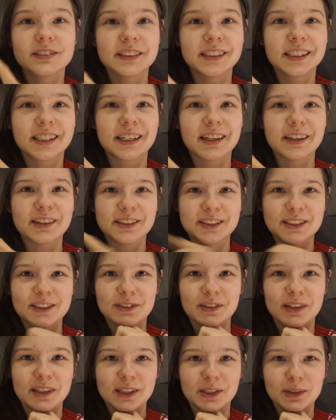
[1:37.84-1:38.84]
Die Kleine ist
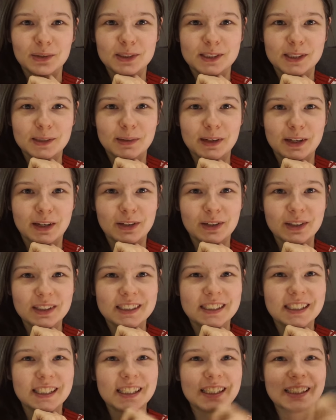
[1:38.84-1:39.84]
wach. Ich hole sie mal
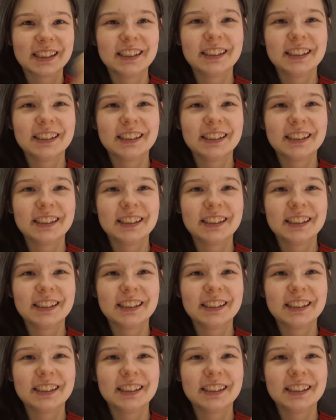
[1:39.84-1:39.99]
kurz.